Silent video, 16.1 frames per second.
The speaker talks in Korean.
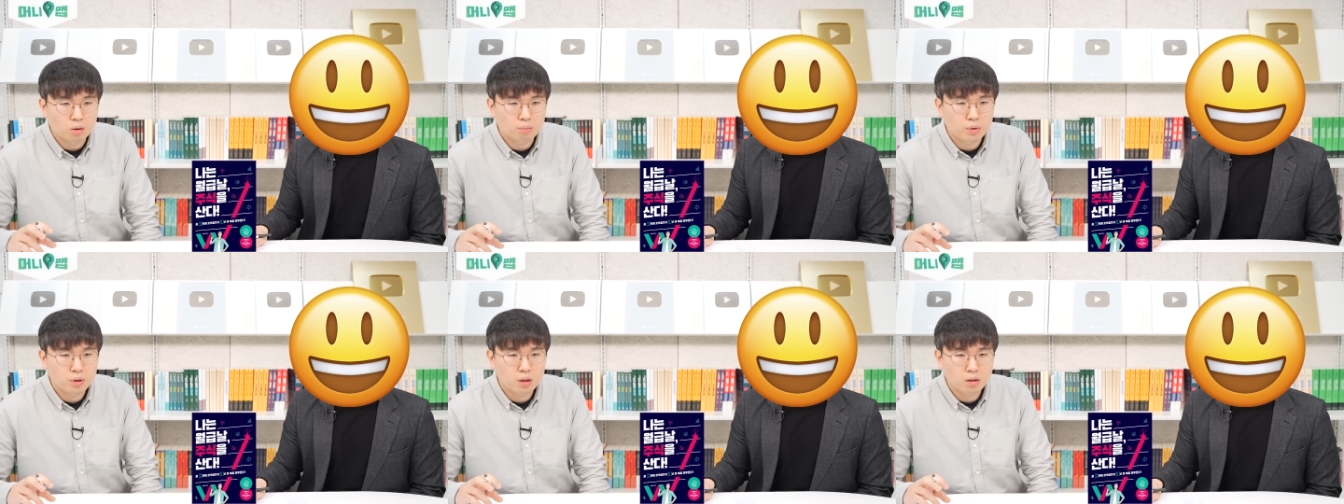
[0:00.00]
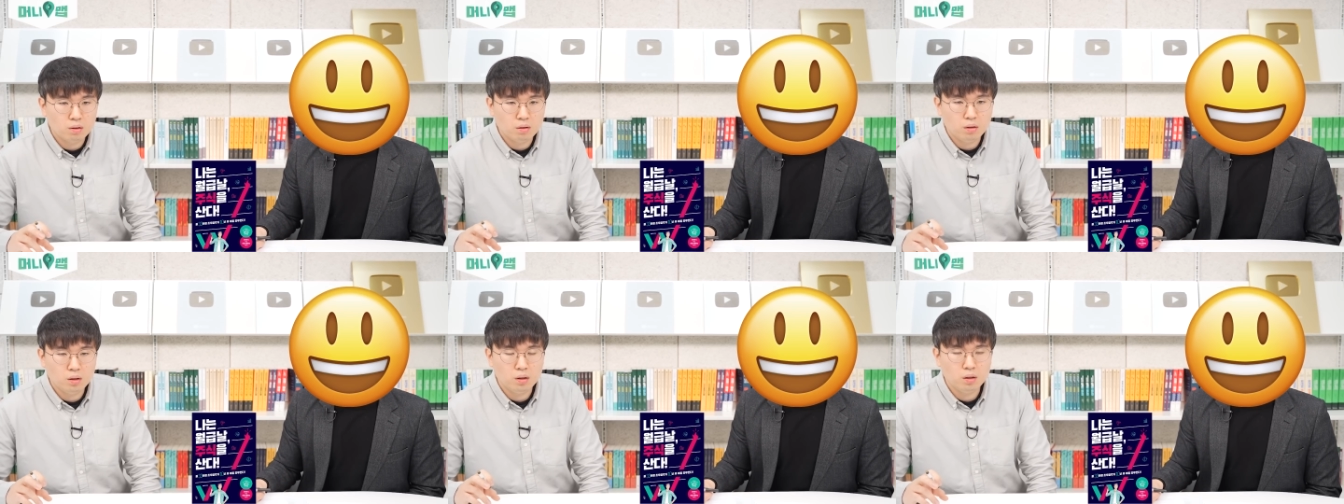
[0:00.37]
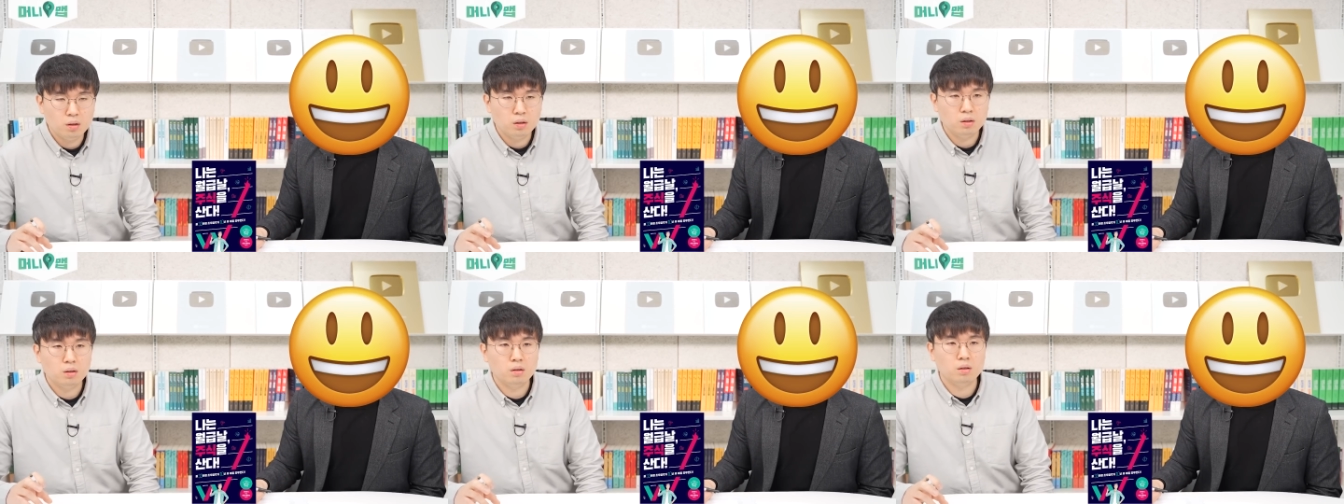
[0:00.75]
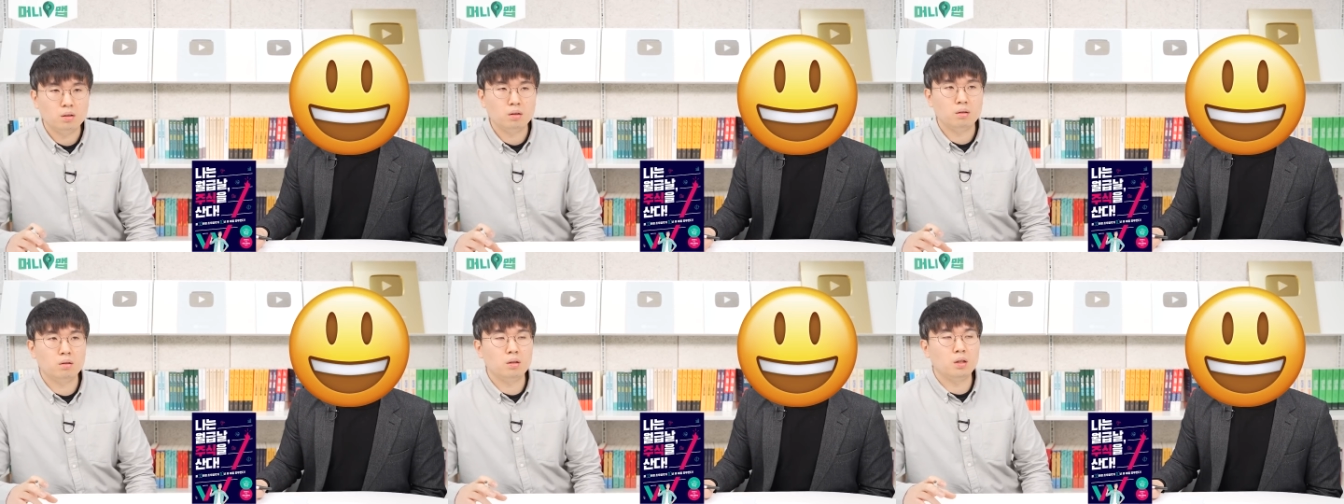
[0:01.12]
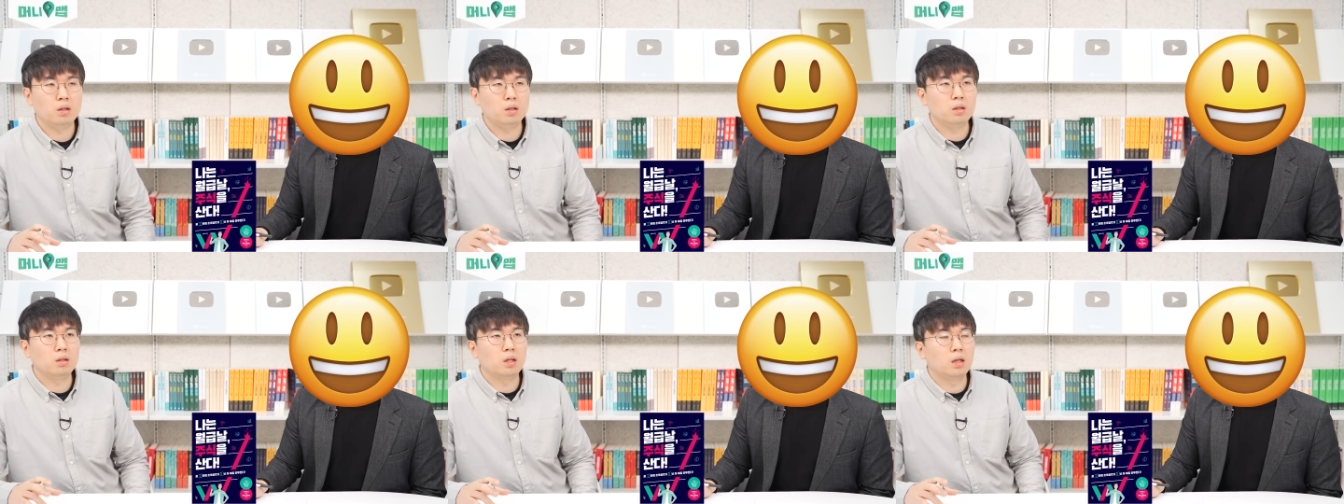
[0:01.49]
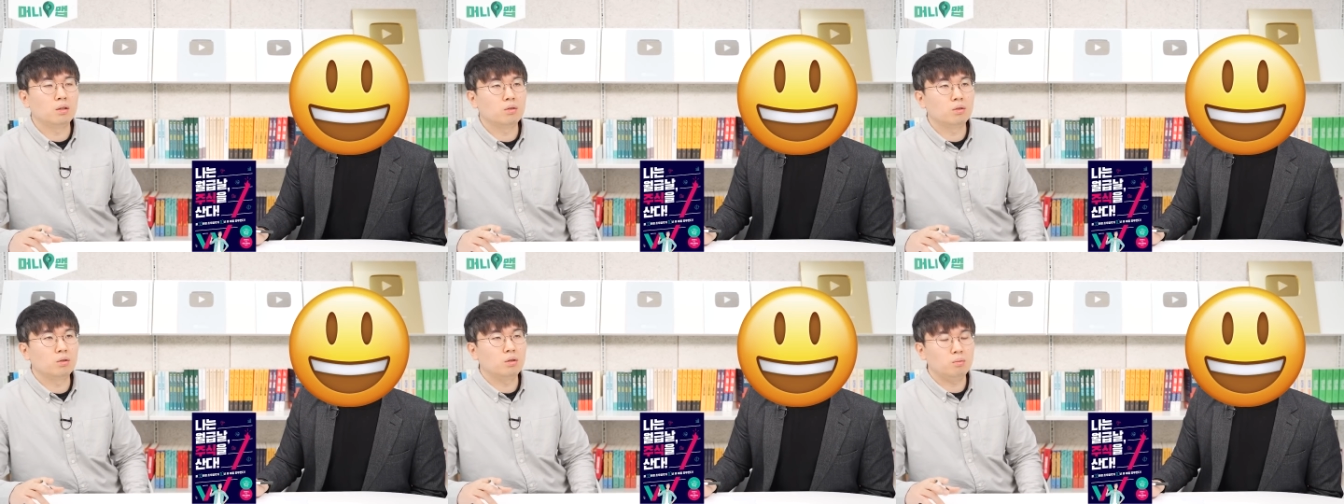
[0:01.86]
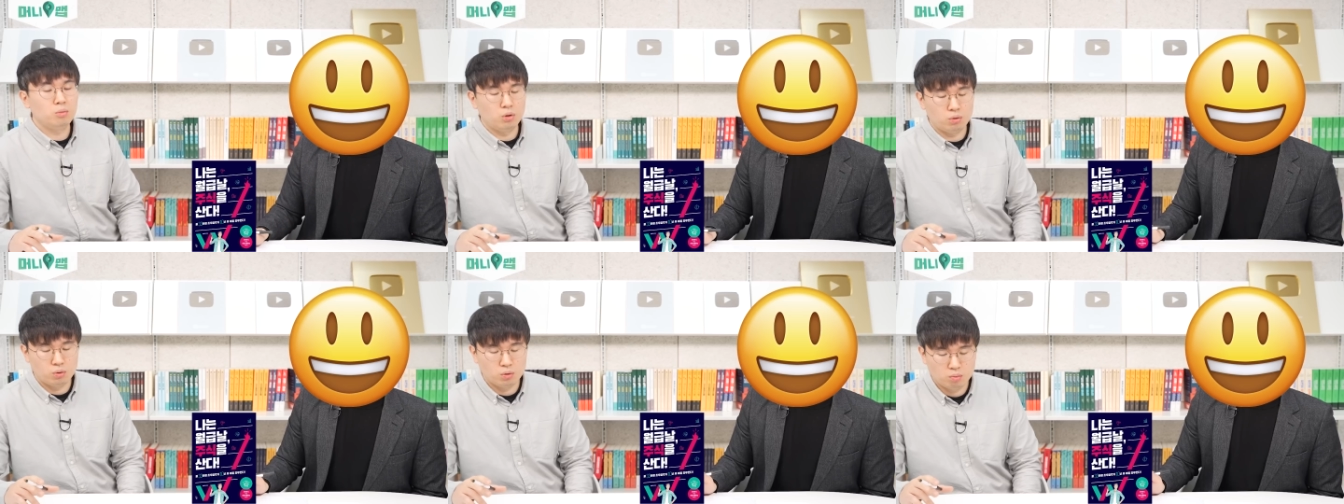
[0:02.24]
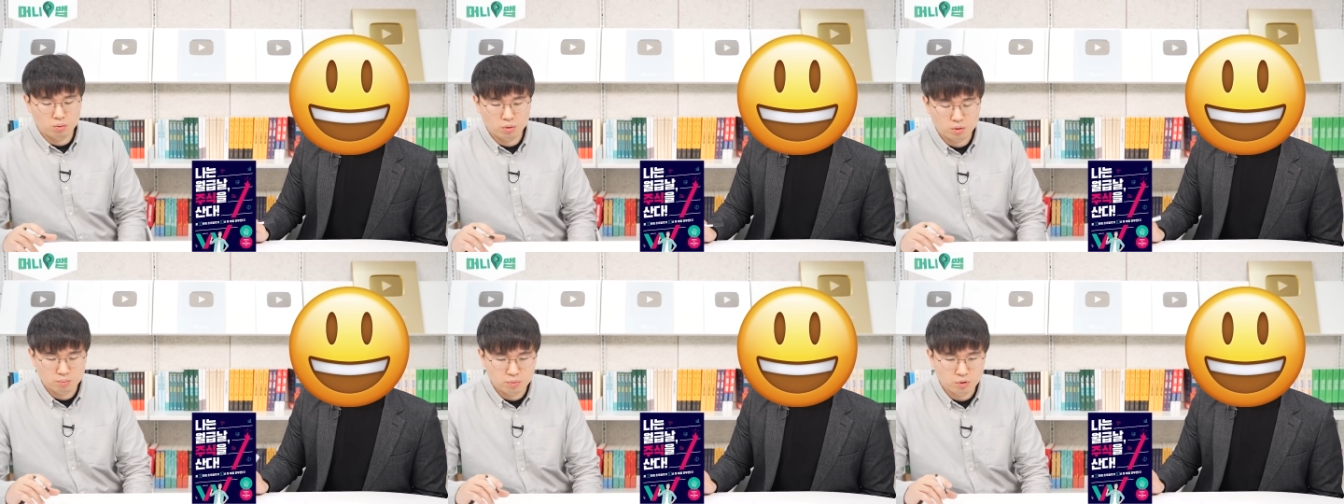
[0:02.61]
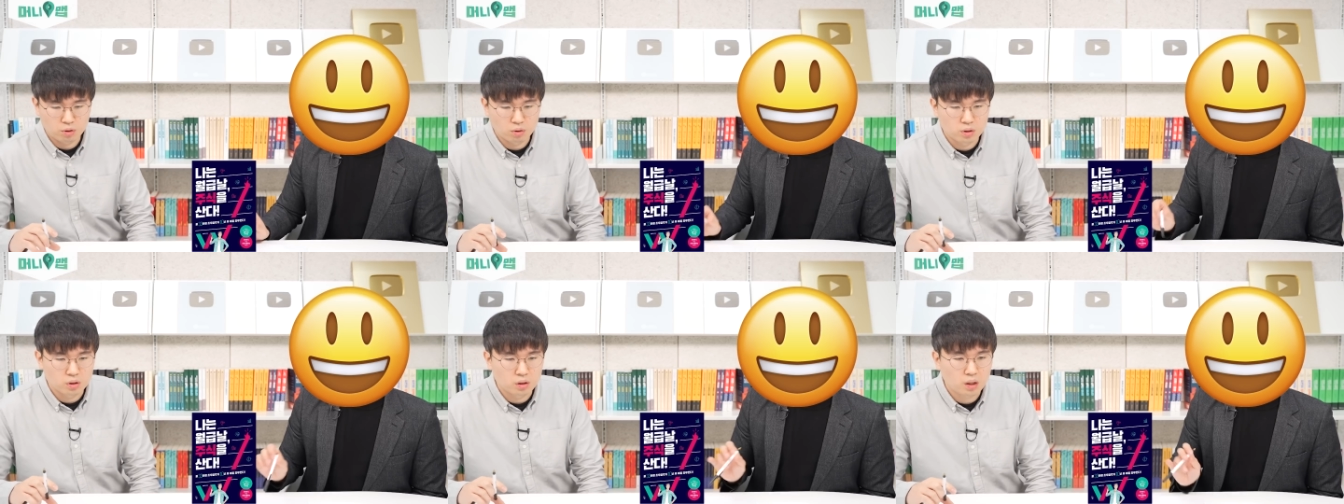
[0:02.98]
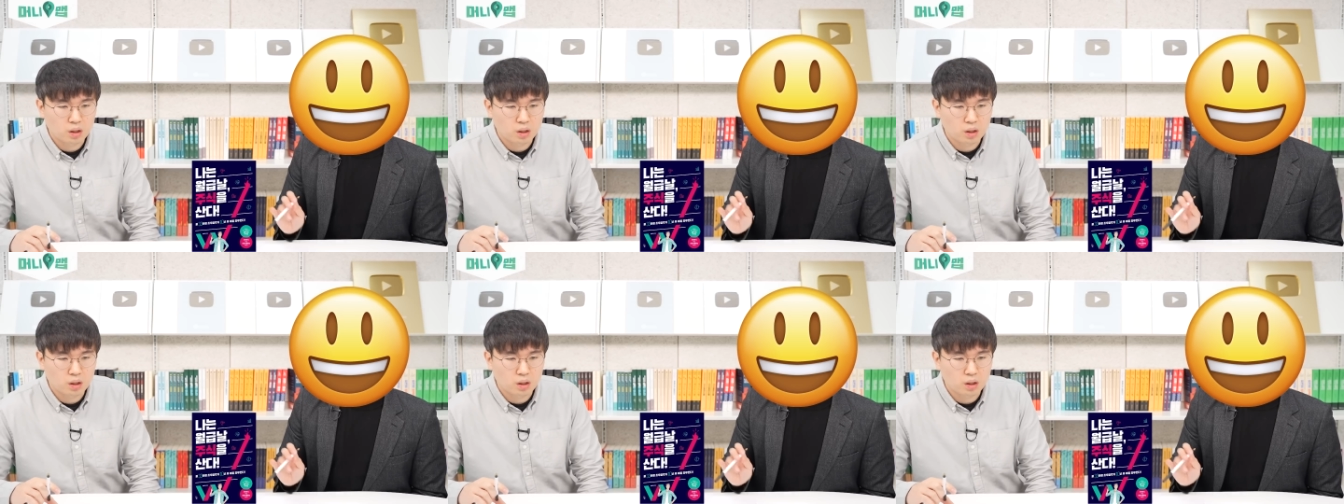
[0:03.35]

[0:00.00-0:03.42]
업계 1위 얘기가 나와서 한번 여쭤보고 싶은 거는